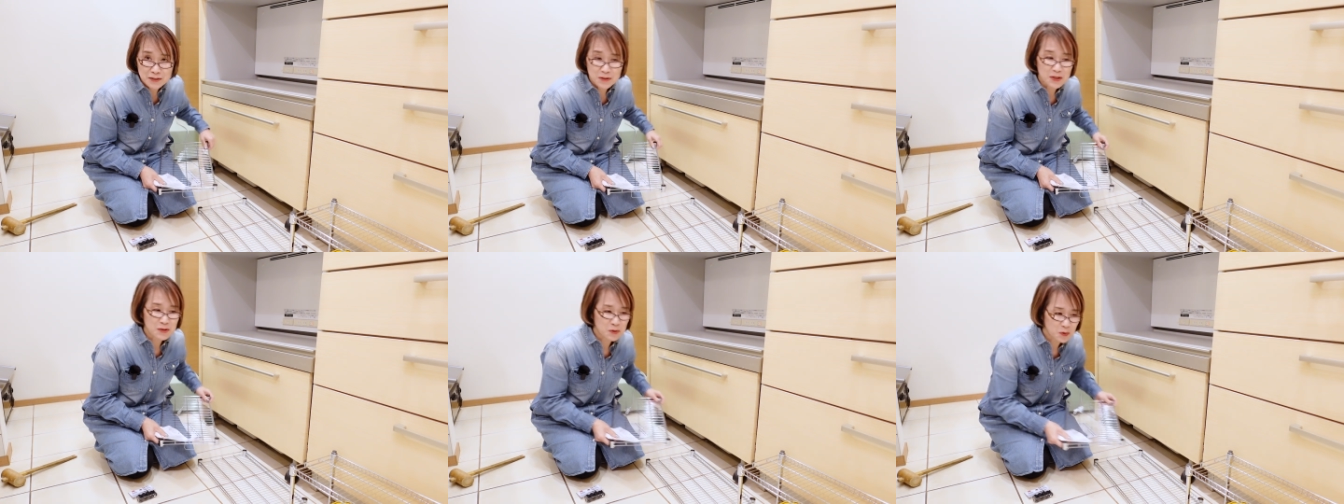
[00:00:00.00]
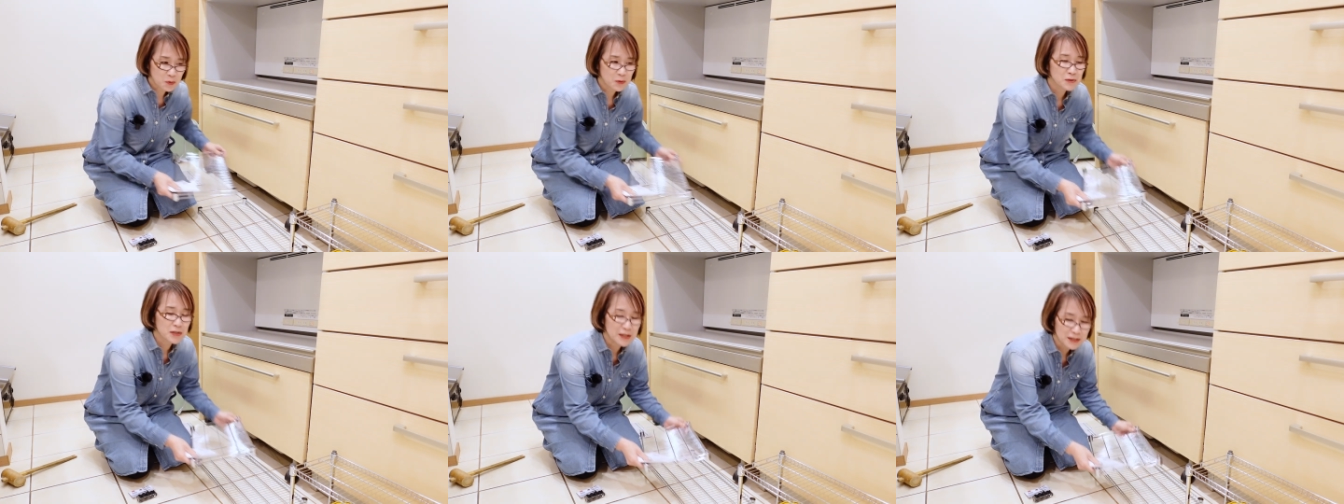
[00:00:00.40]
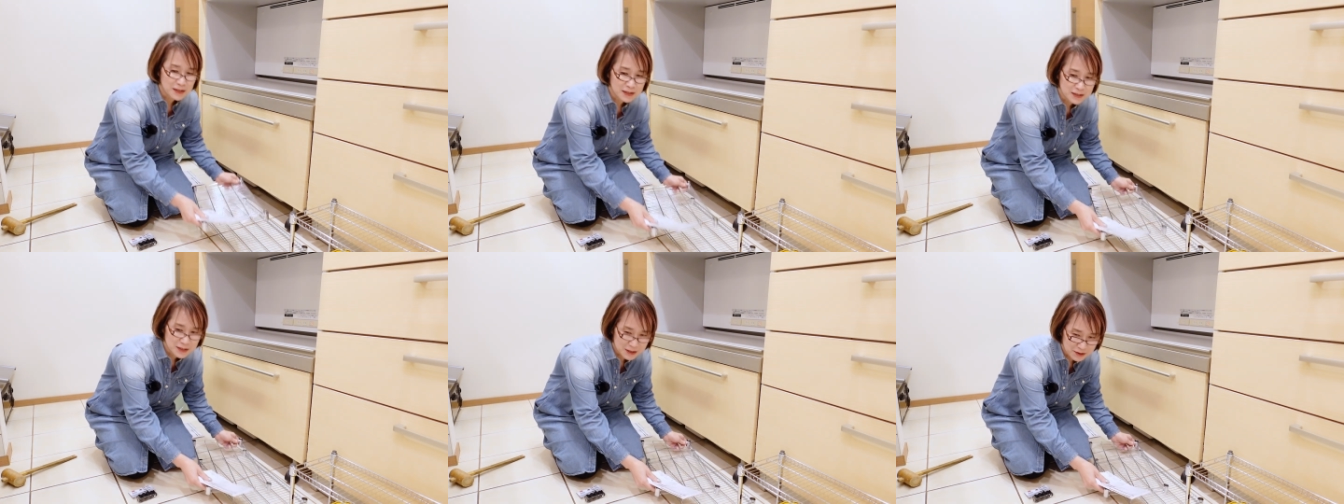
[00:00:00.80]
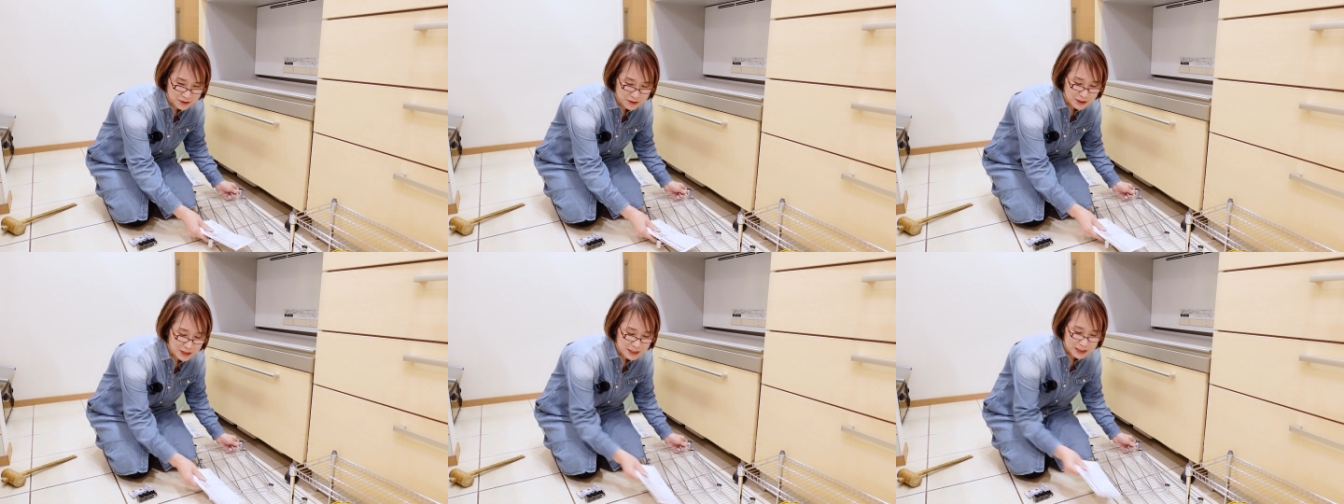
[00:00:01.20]
ようかと思ったんですけど、
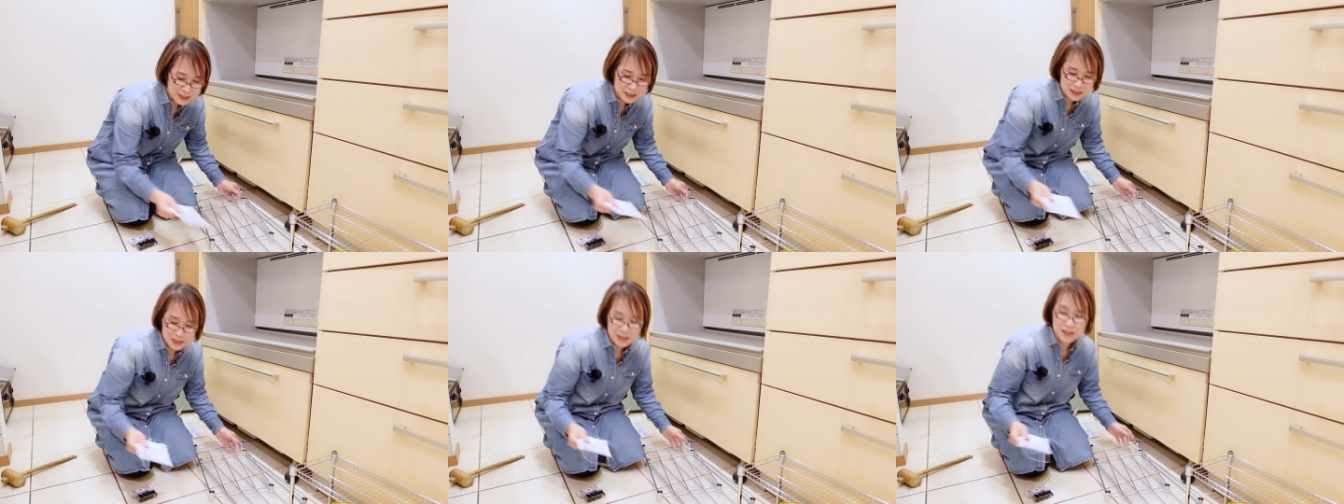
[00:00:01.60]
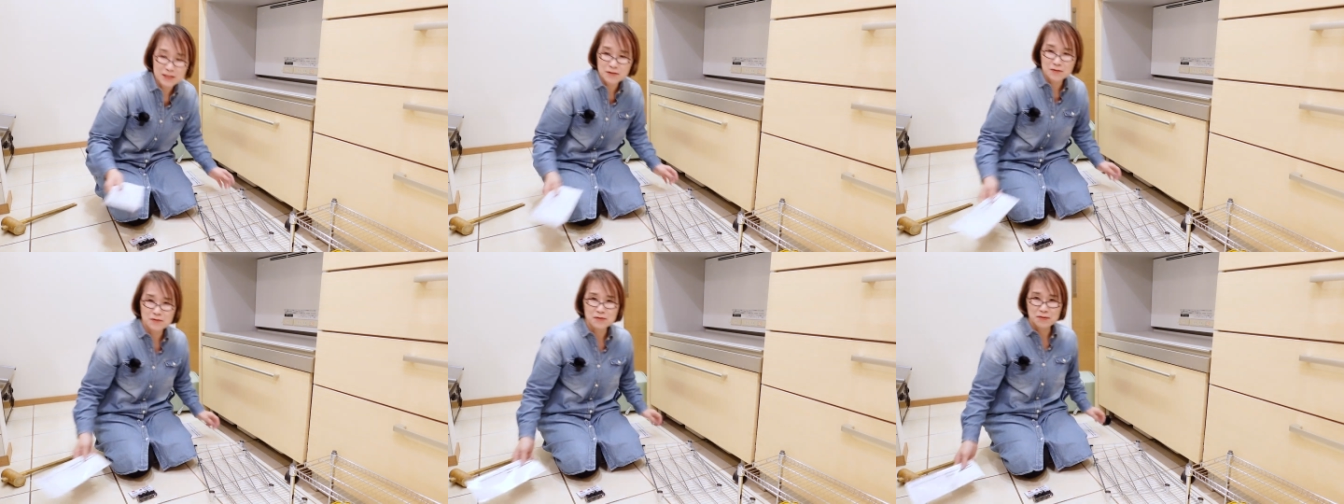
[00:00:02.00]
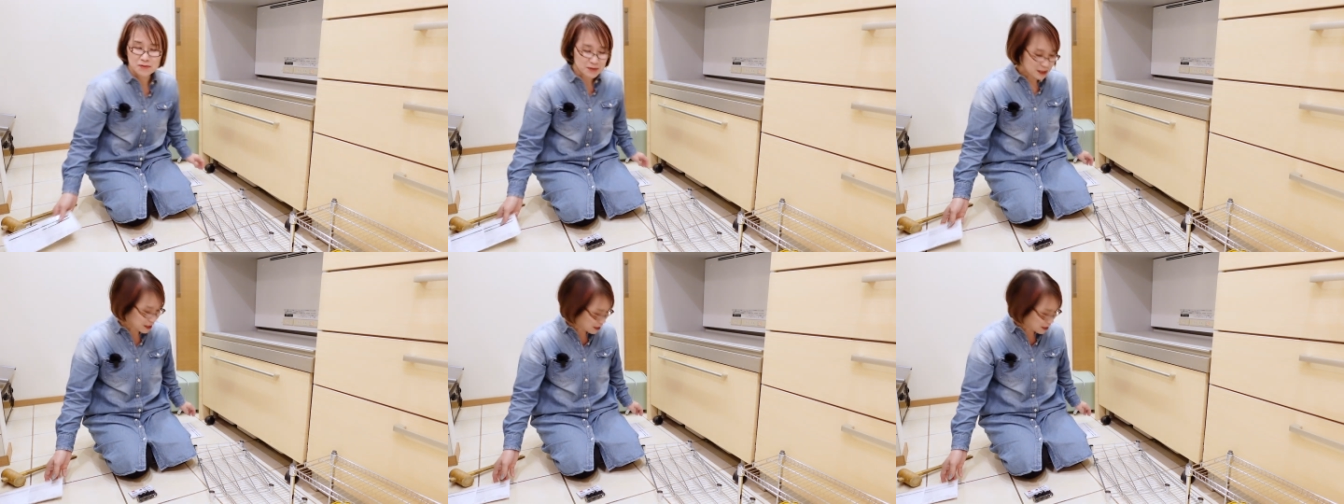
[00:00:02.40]
きっちり作るのが